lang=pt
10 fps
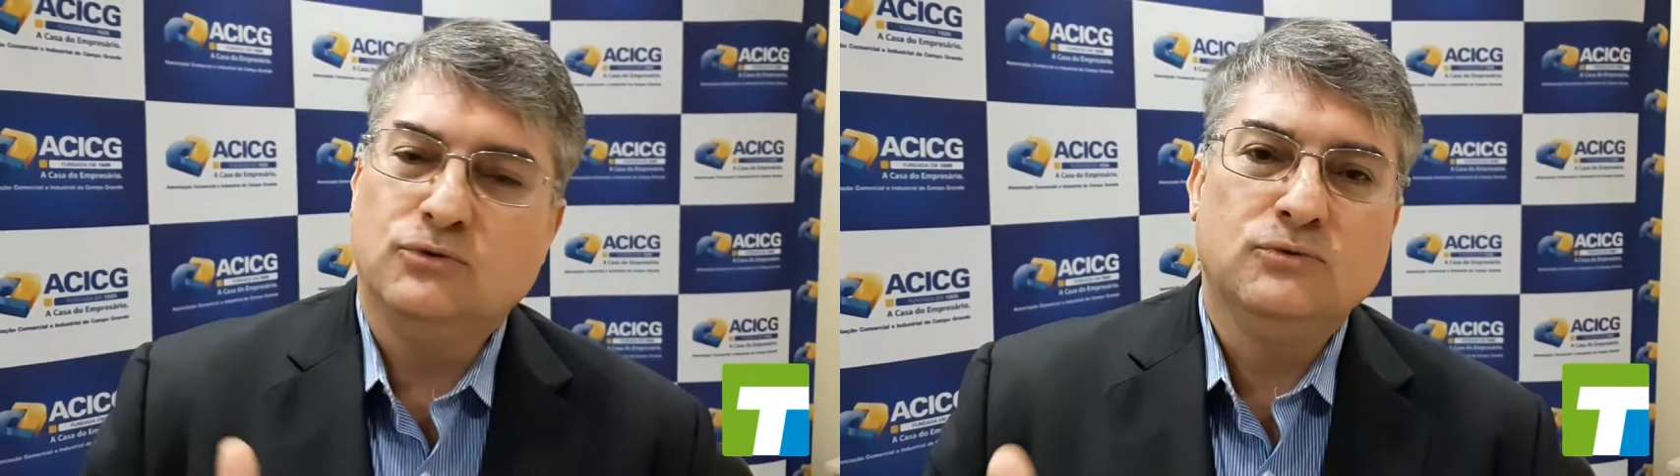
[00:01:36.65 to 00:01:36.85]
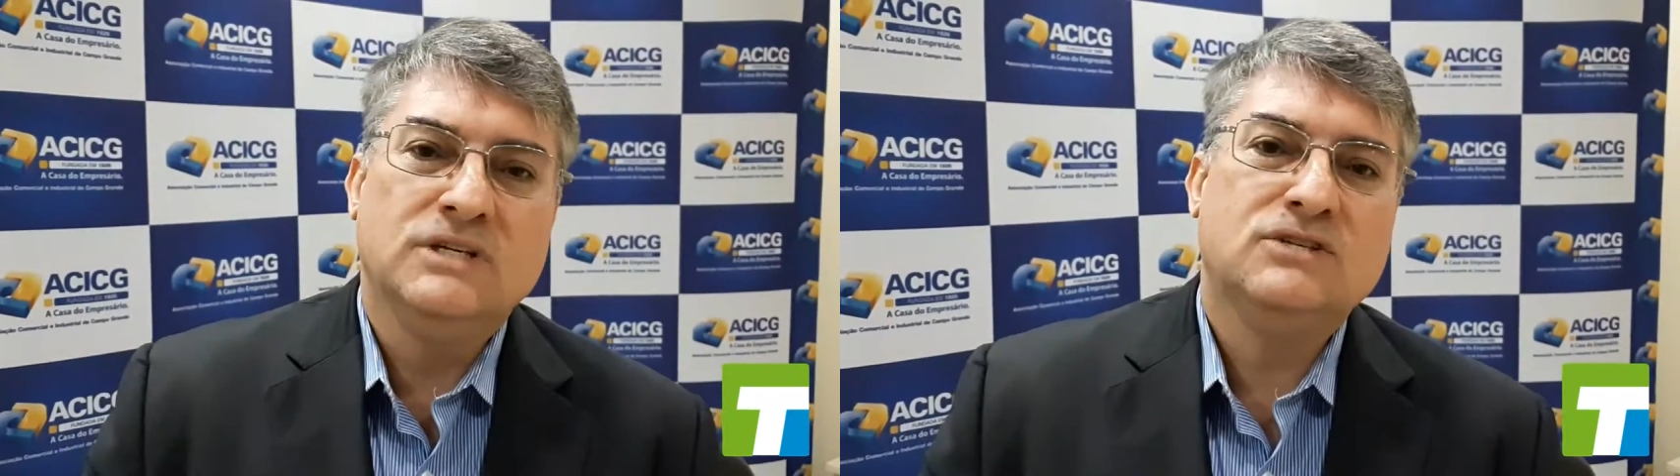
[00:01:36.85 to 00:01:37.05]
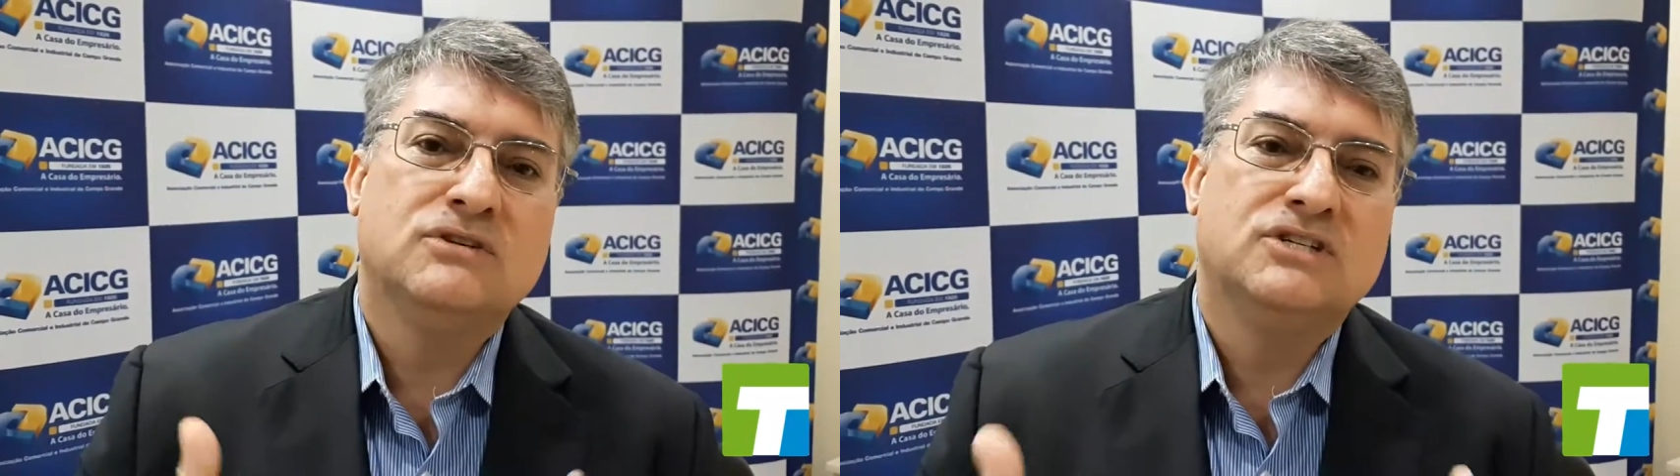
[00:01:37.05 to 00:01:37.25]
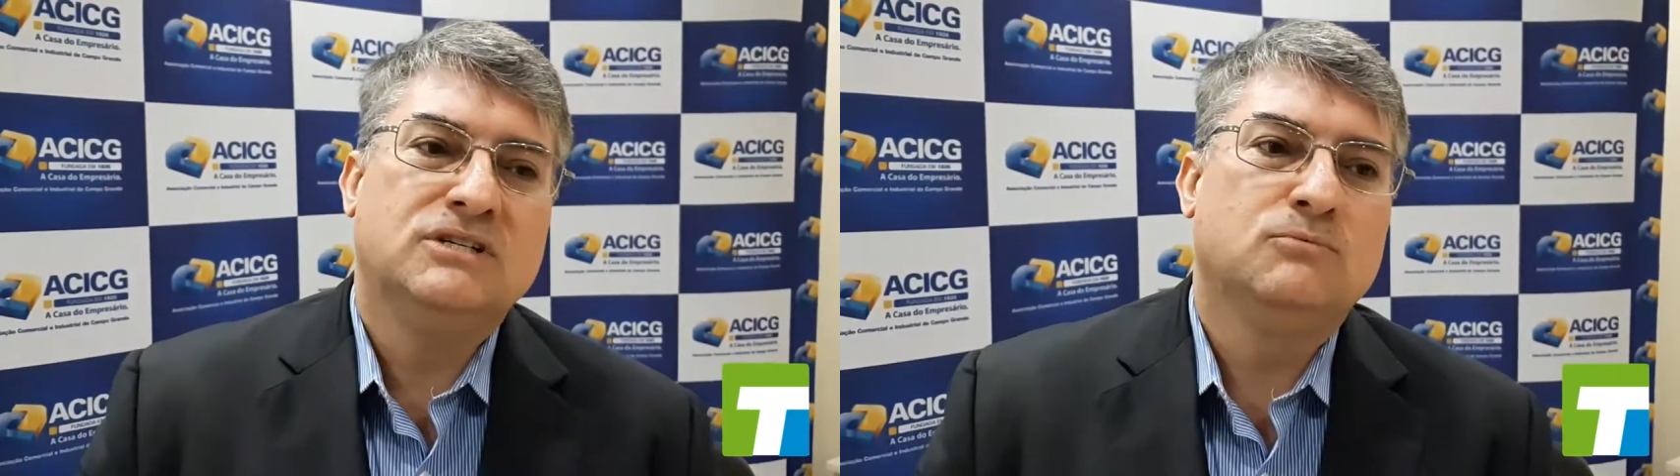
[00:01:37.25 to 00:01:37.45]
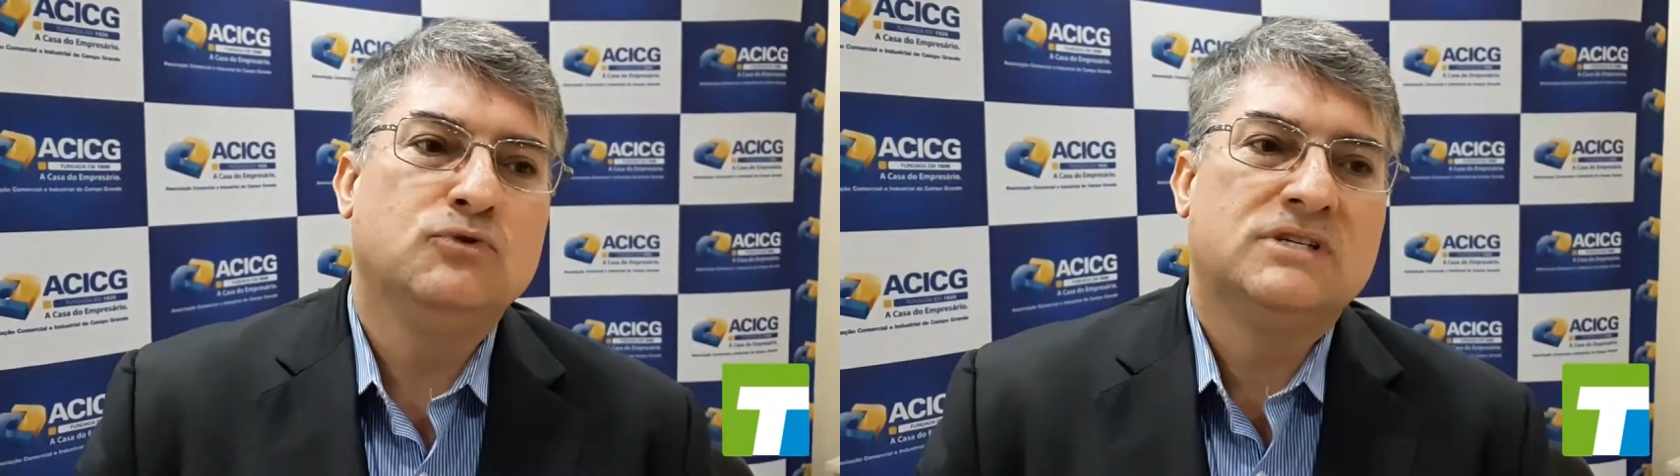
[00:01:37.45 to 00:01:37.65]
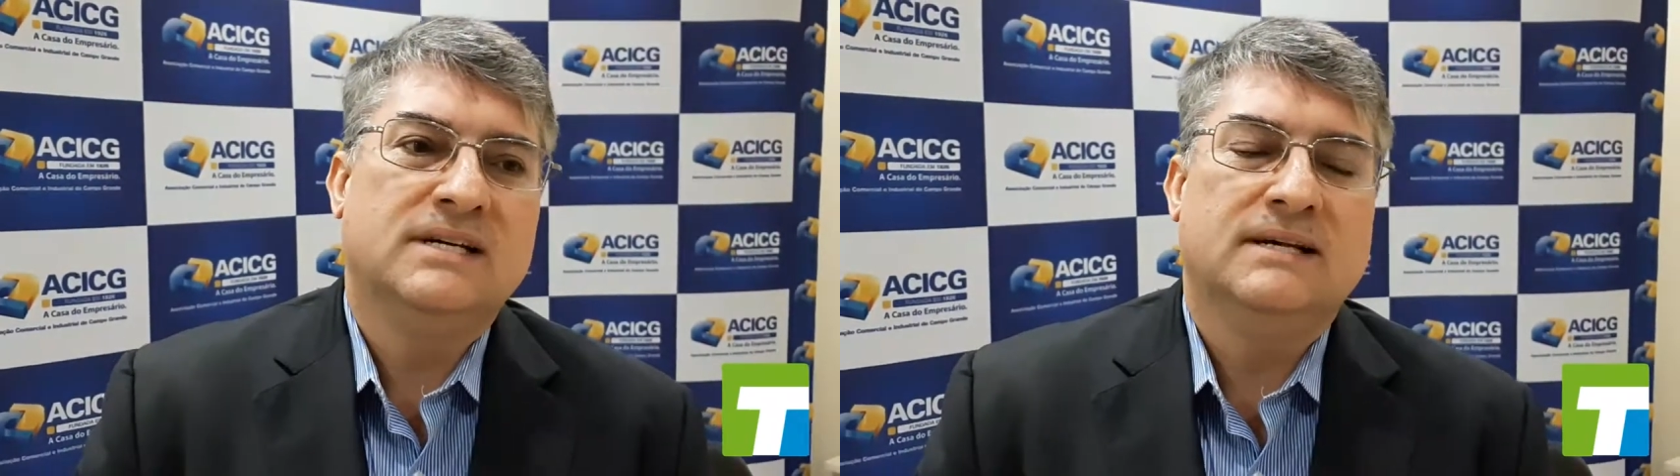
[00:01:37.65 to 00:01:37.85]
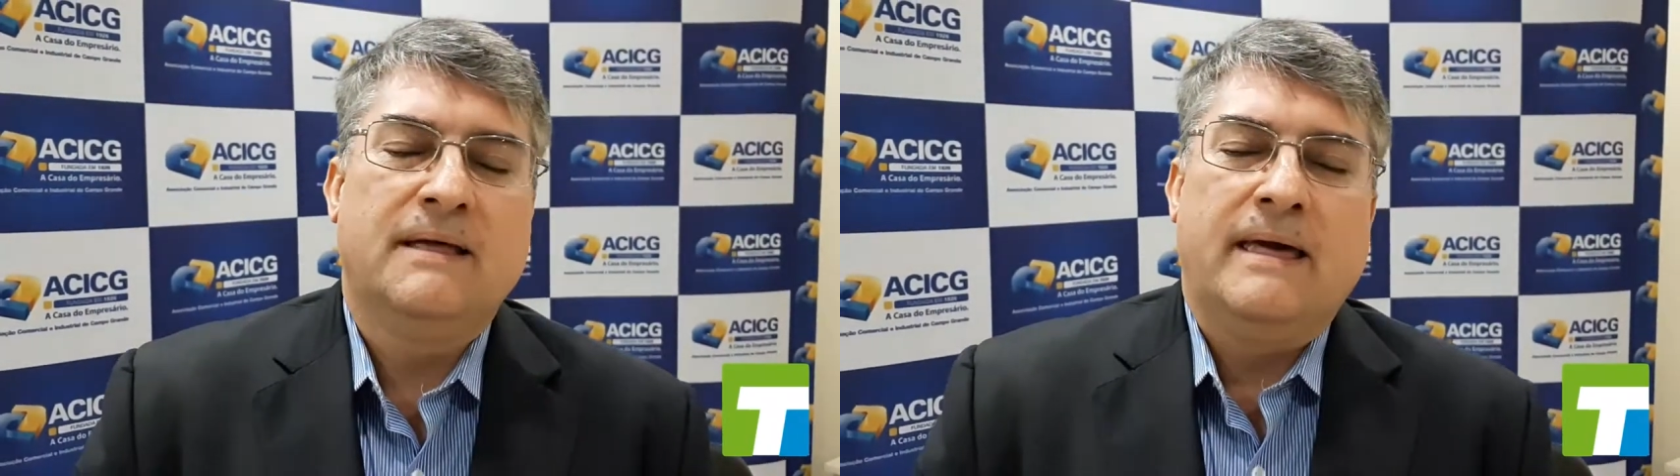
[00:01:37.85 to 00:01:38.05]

tudo isso a gente busca